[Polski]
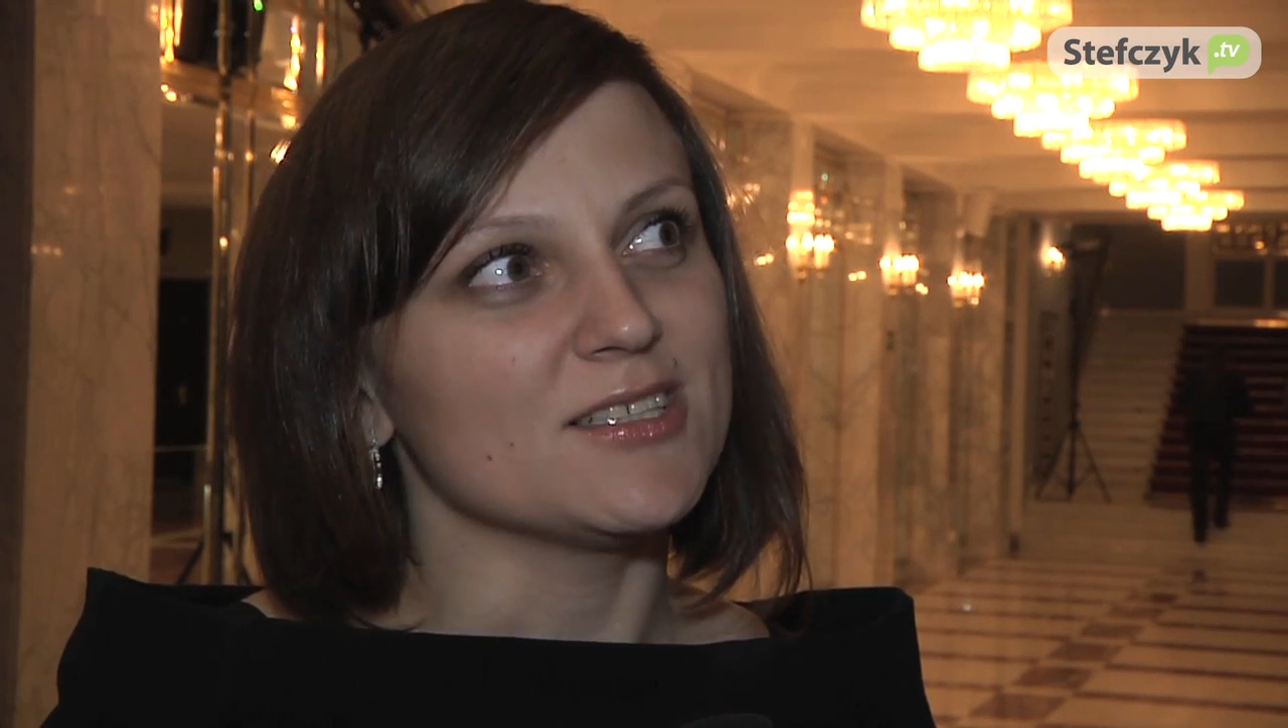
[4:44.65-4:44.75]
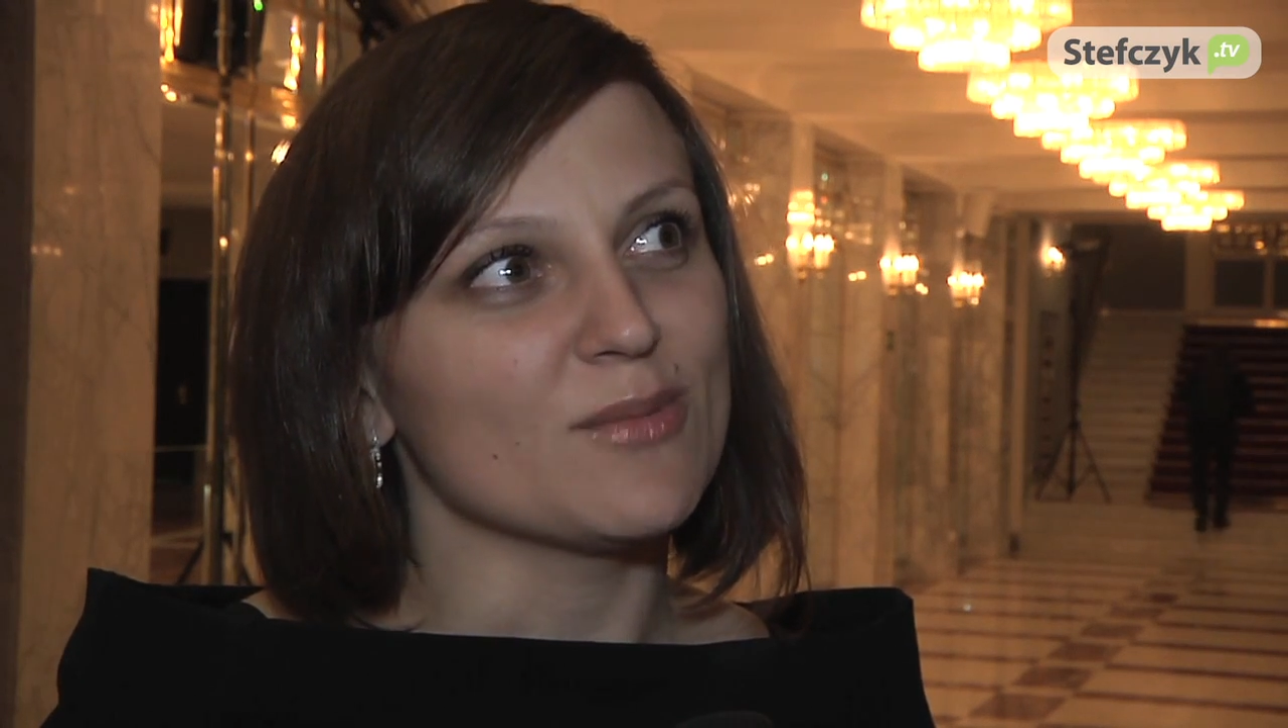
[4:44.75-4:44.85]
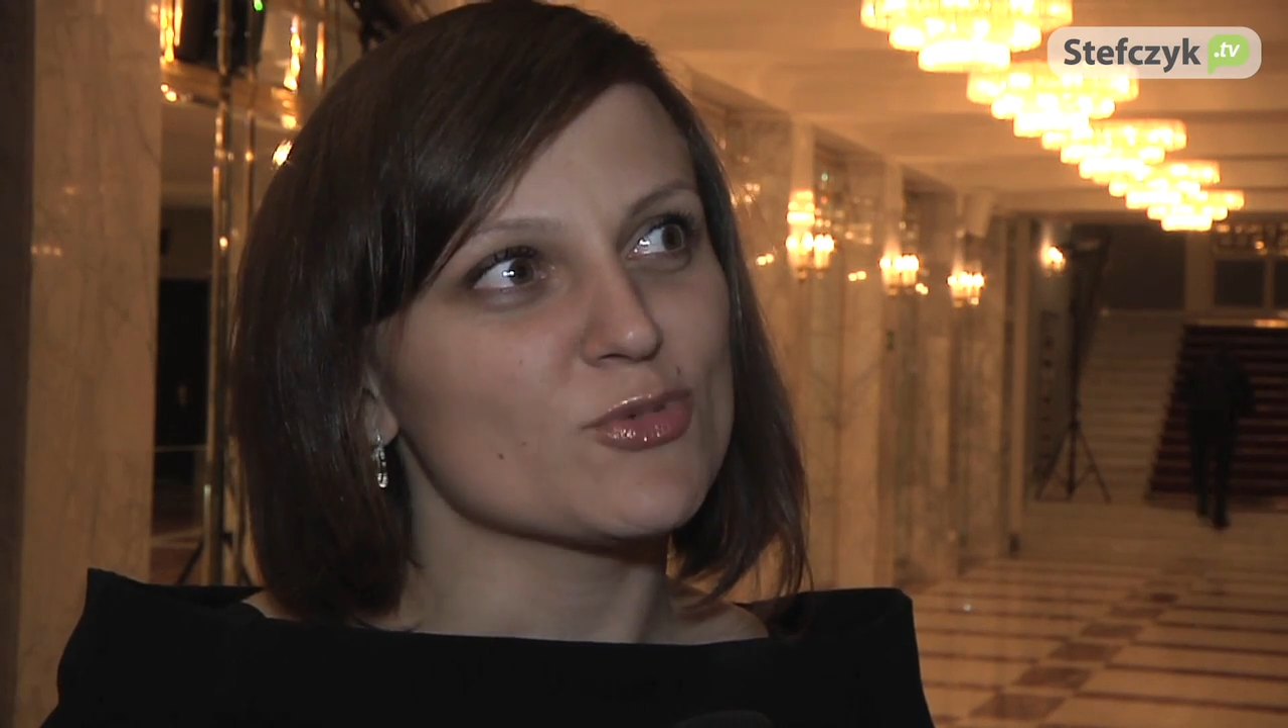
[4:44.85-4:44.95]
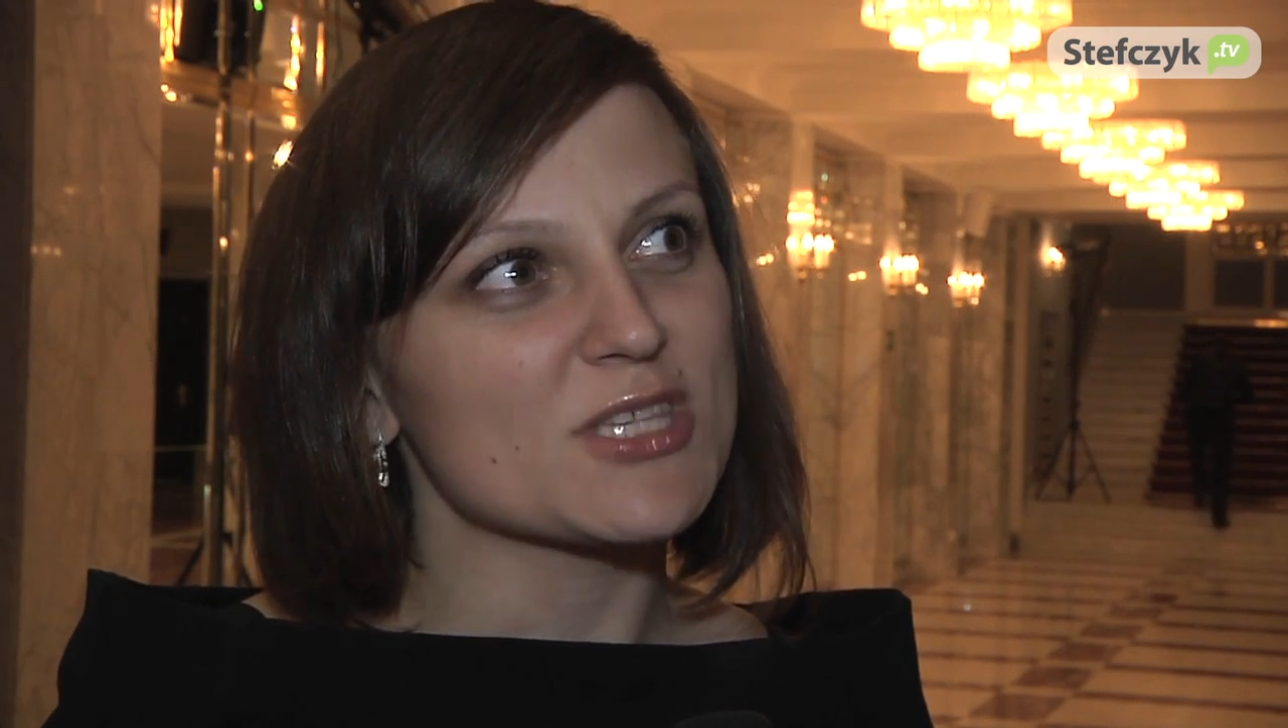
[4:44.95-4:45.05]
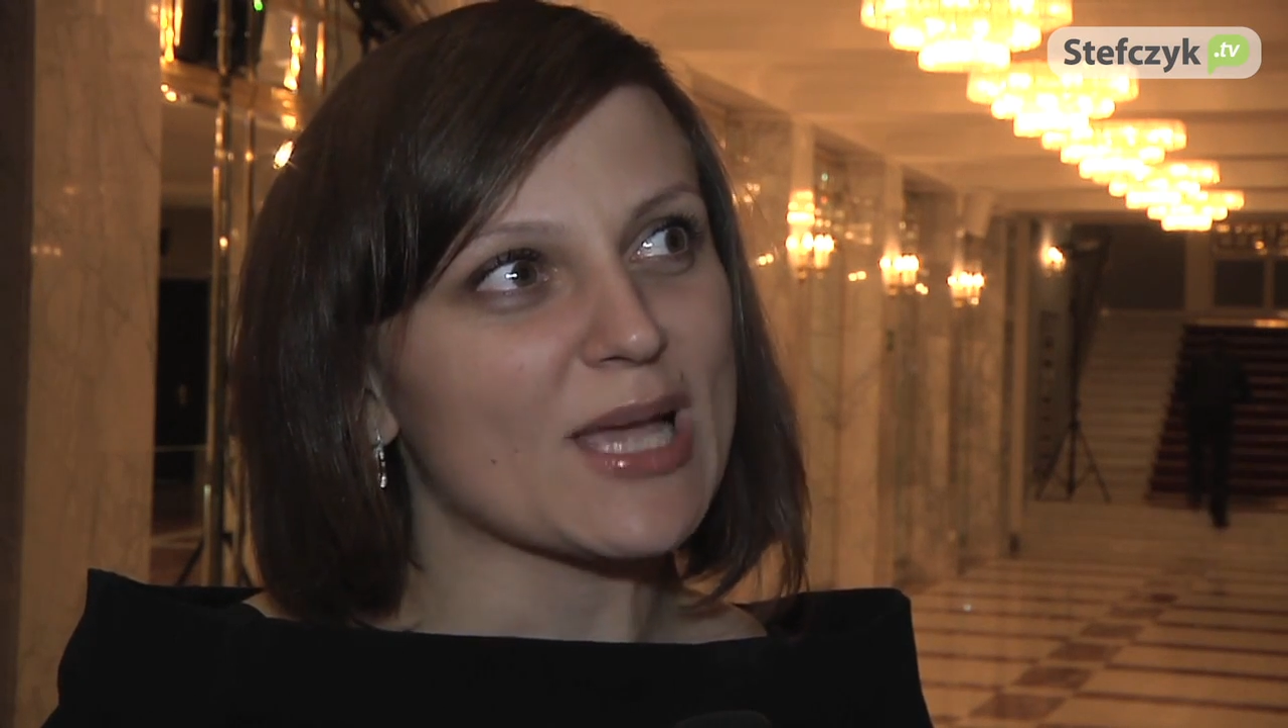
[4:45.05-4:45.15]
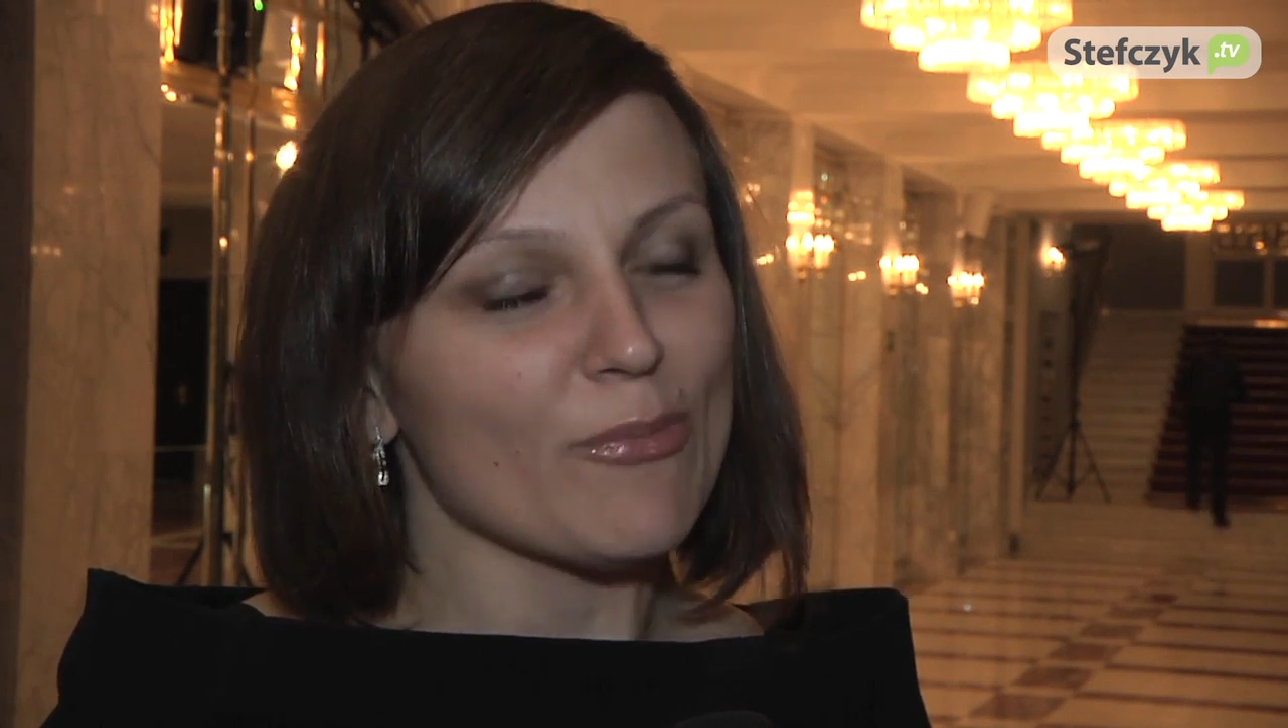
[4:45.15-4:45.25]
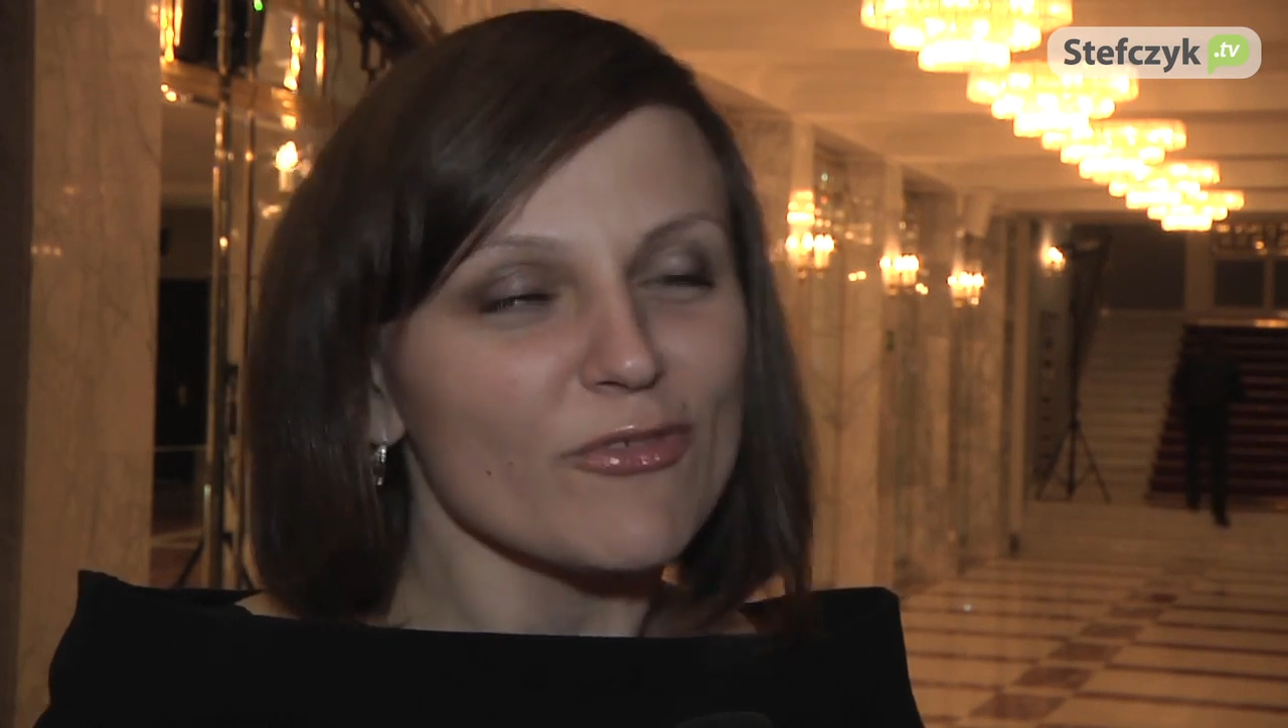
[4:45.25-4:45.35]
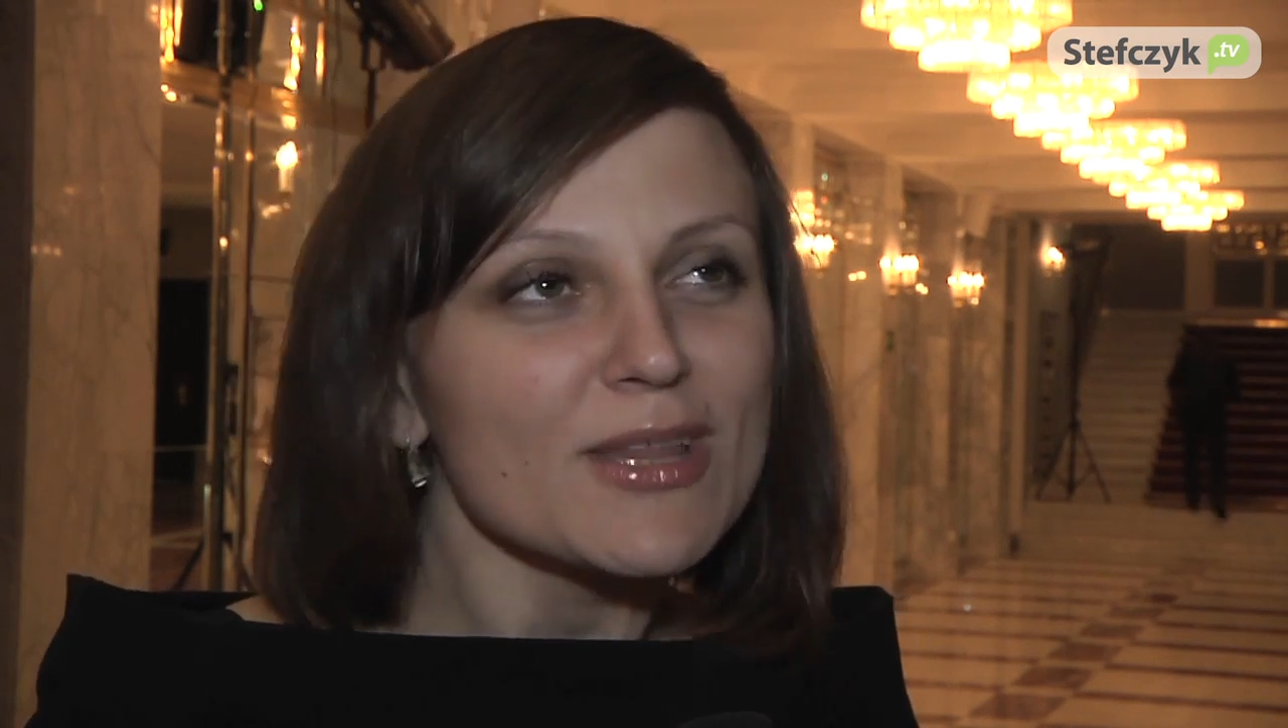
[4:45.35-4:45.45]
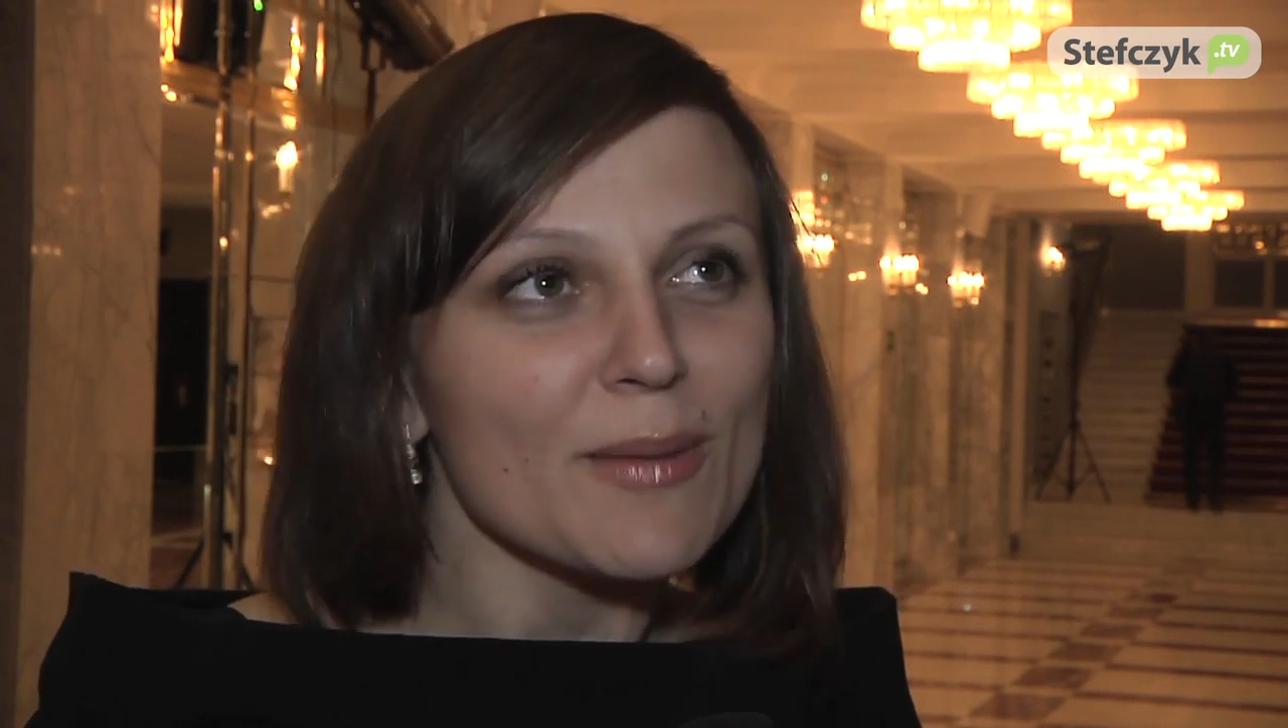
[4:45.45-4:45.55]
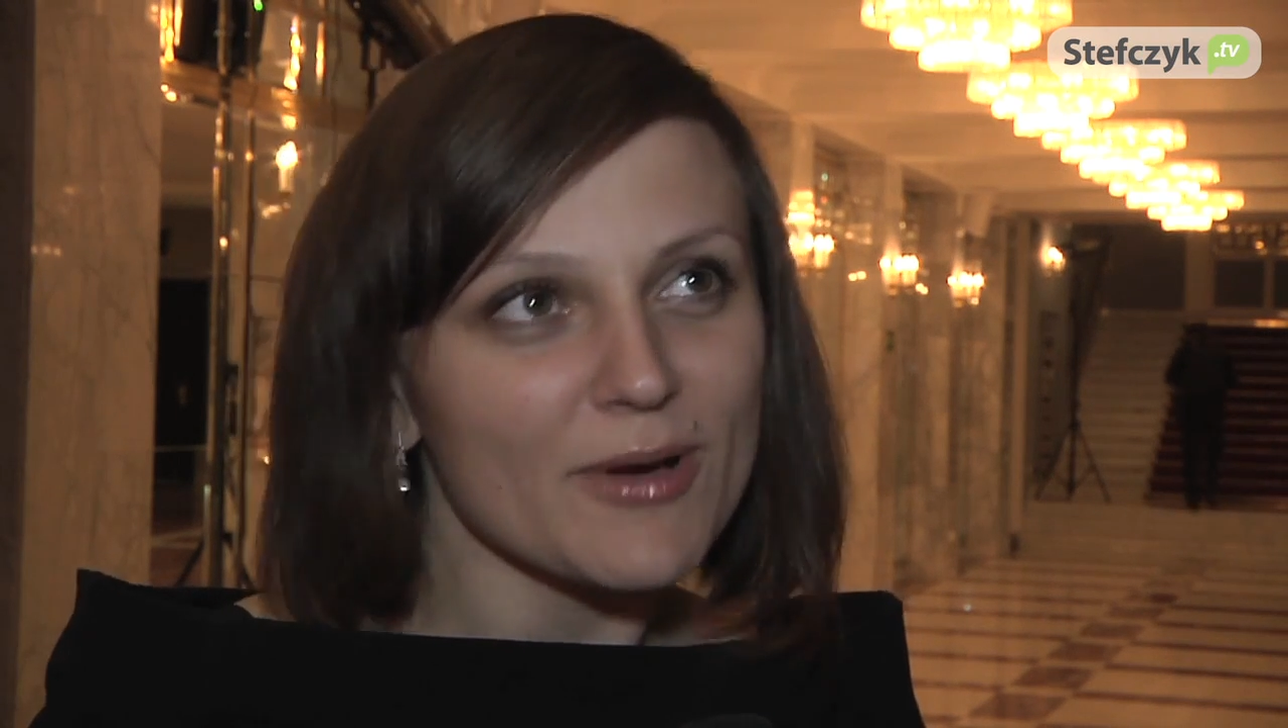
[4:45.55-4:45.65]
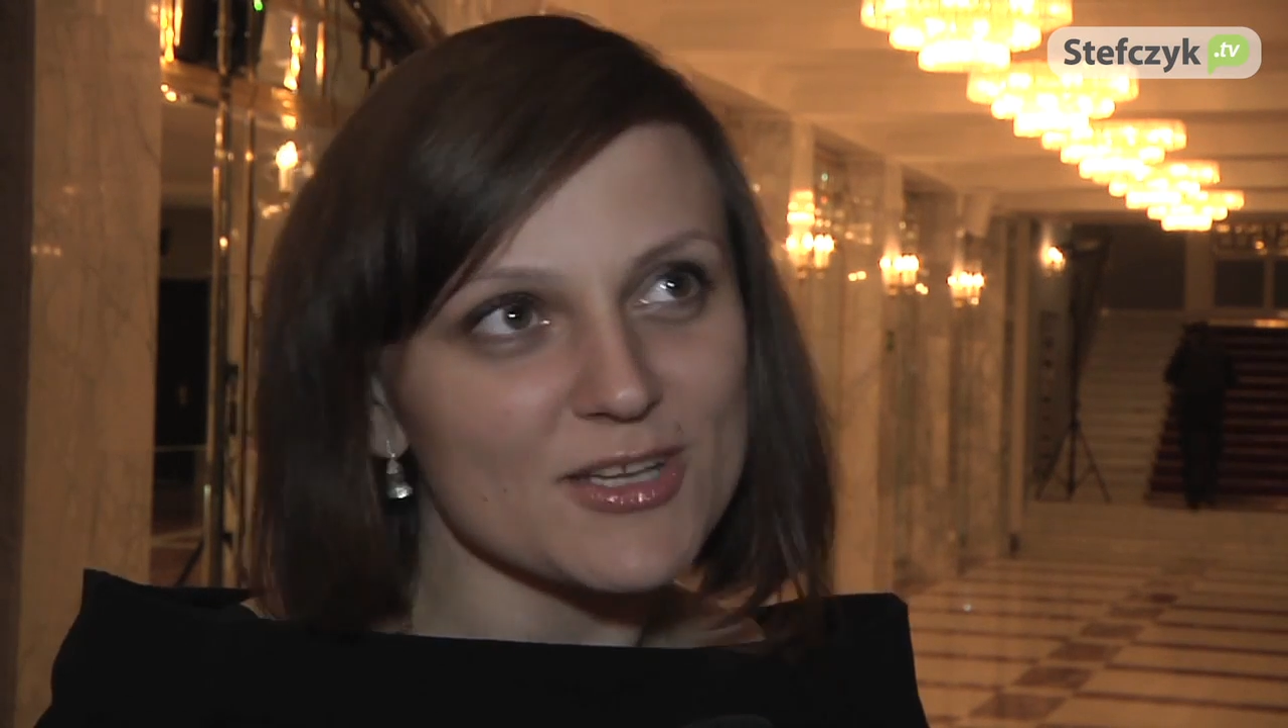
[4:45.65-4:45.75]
ta muzyka powinna